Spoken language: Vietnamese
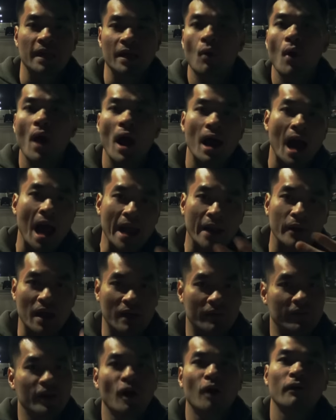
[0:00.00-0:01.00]
Thì qua hai cái
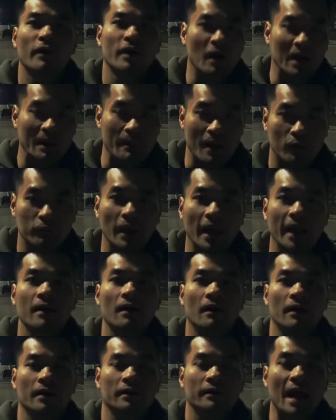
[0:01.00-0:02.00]
đoạn video vừa rồi các bạn cũng thấy
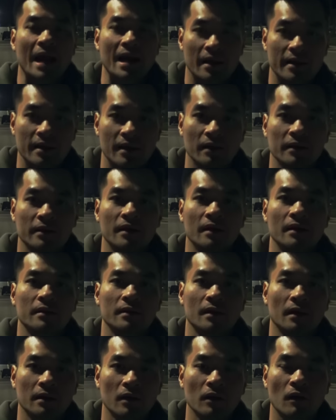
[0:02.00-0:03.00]
rồi, đây là
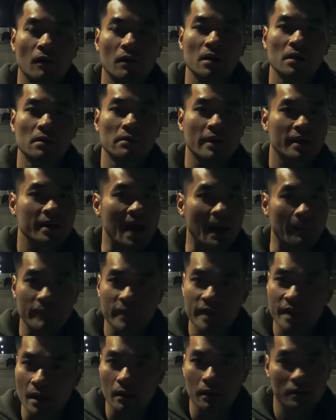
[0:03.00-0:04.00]
những con người đậm chất